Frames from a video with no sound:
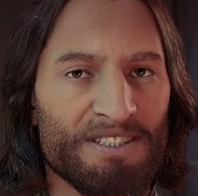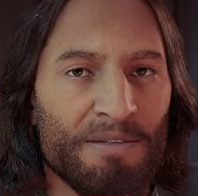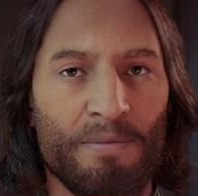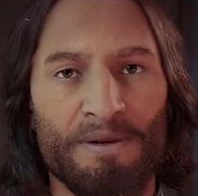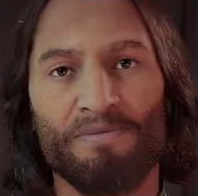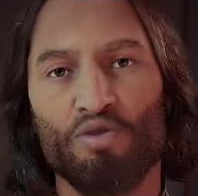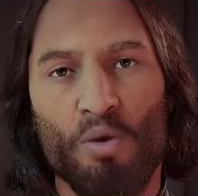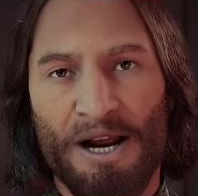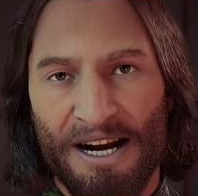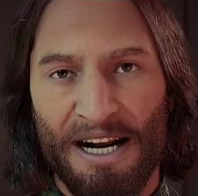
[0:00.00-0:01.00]
بسبب لبسه
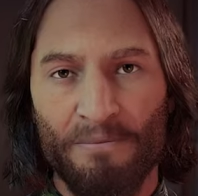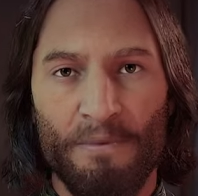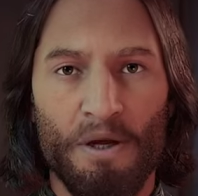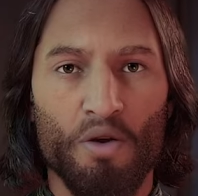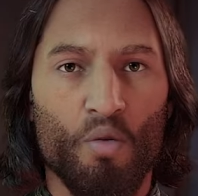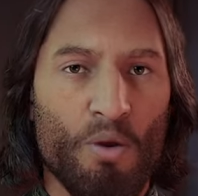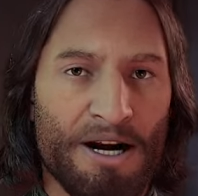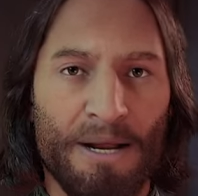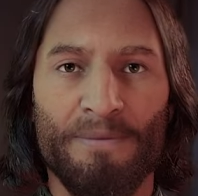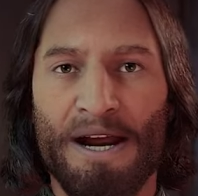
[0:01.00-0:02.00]
الغريب
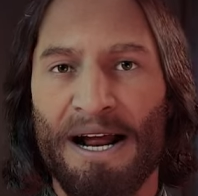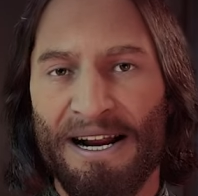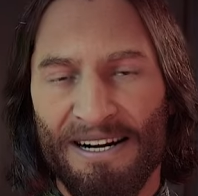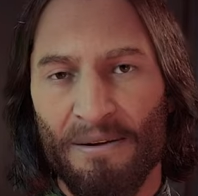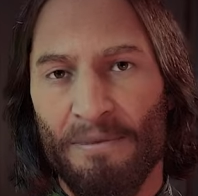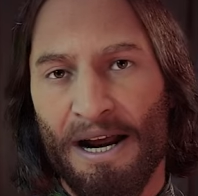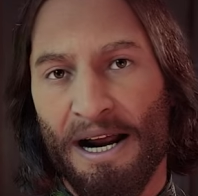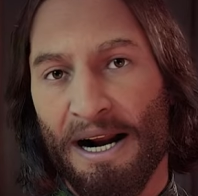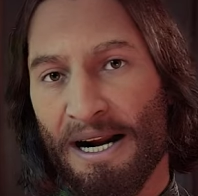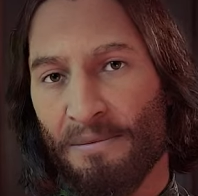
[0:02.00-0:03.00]
والكاميرا القديمة
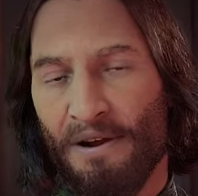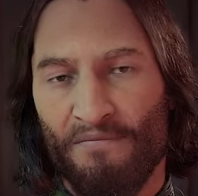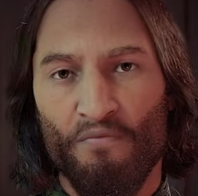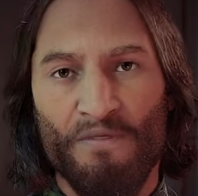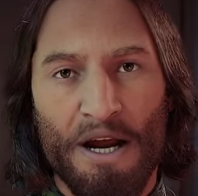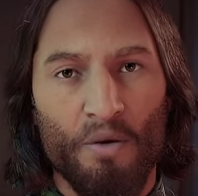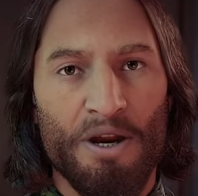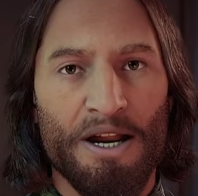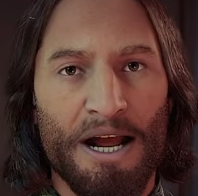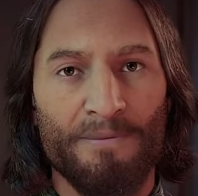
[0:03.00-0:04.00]
اللي ملفوفة
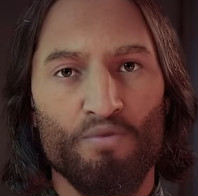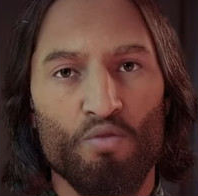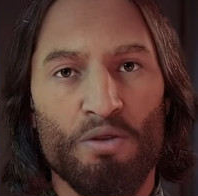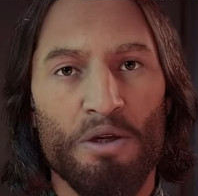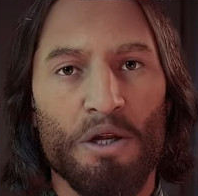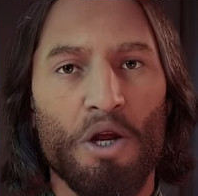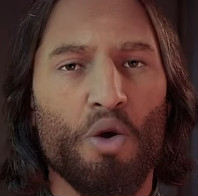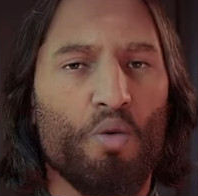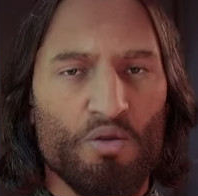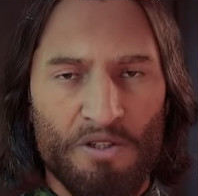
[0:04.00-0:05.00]
حوالين رقبته
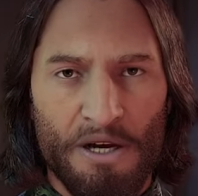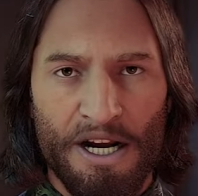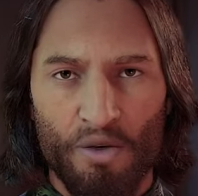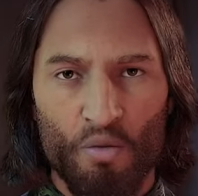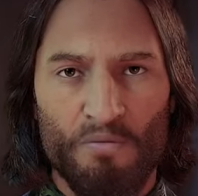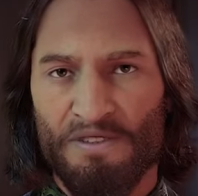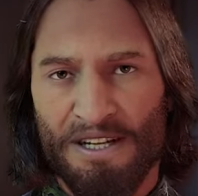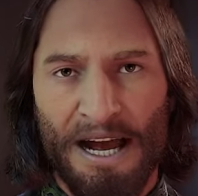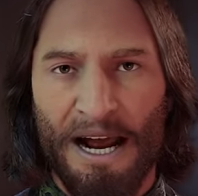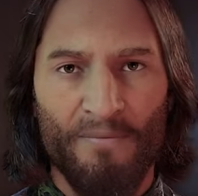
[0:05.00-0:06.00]
وطريقته في
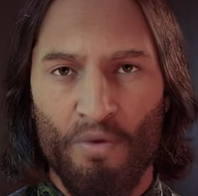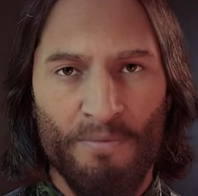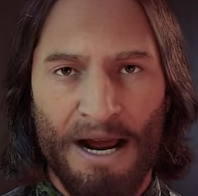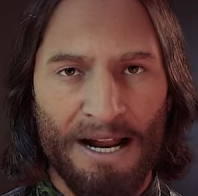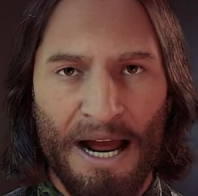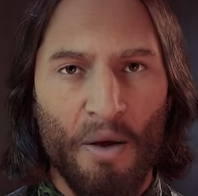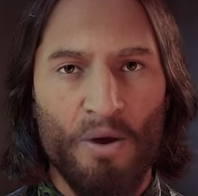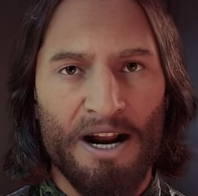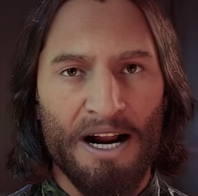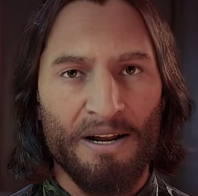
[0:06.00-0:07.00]
التعامل مع اللي
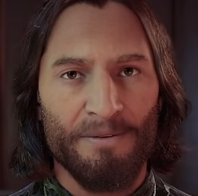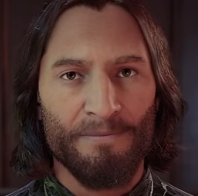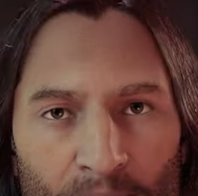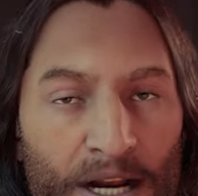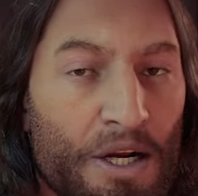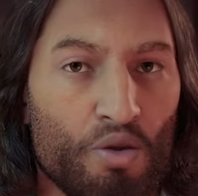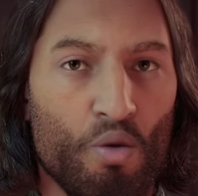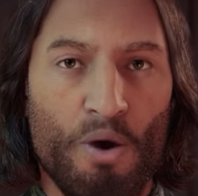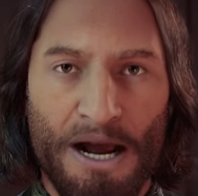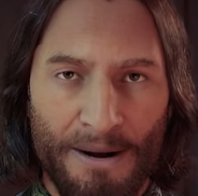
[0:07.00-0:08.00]
حواليه
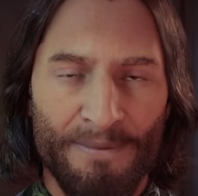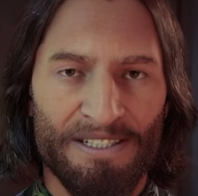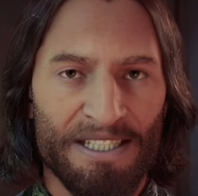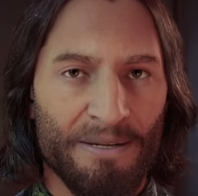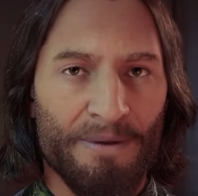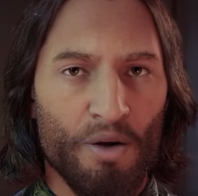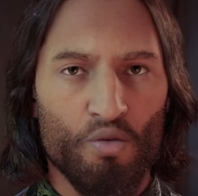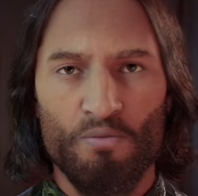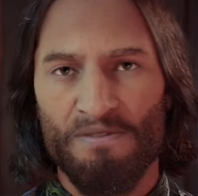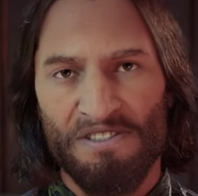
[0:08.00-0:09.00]
لانه عامل زي ما
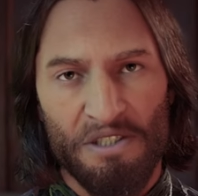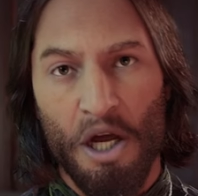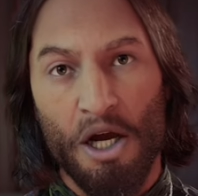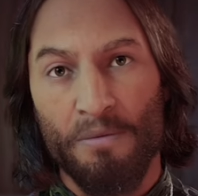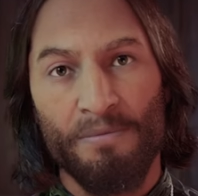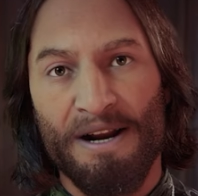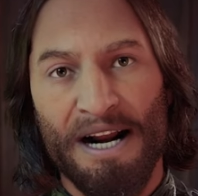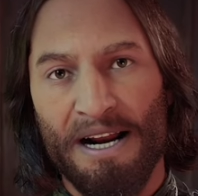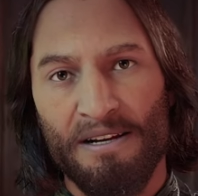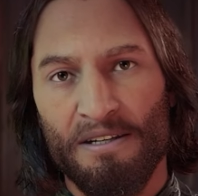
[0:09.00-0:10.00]
يكون مستغرب
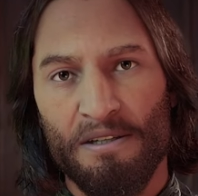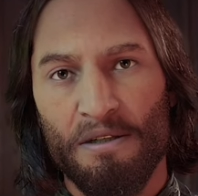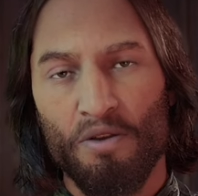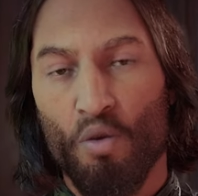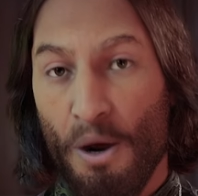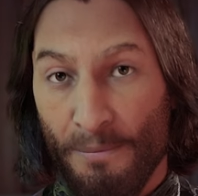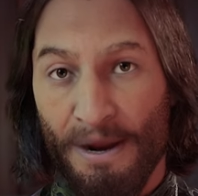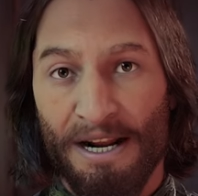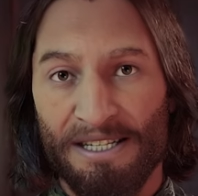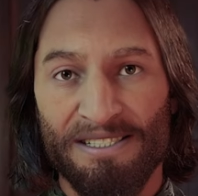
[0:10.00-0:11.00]
المكان
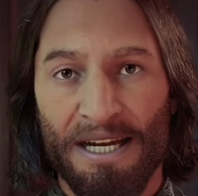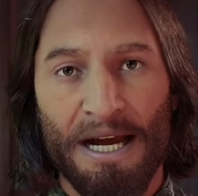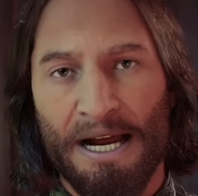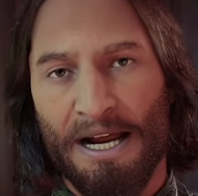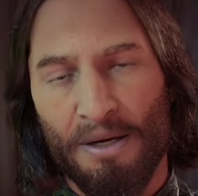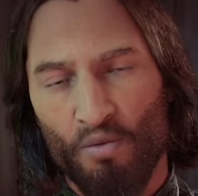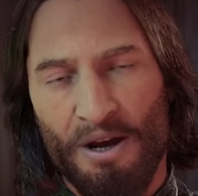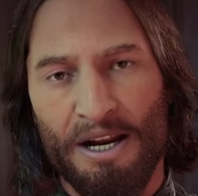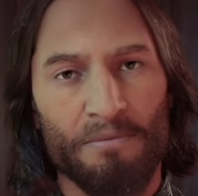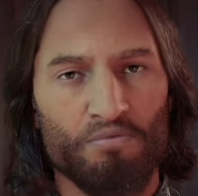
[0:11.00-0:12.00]
وعمال يسال على
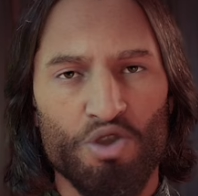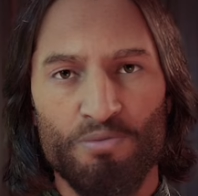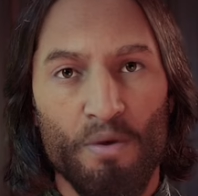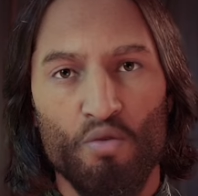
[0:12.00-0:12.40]
عنوان مش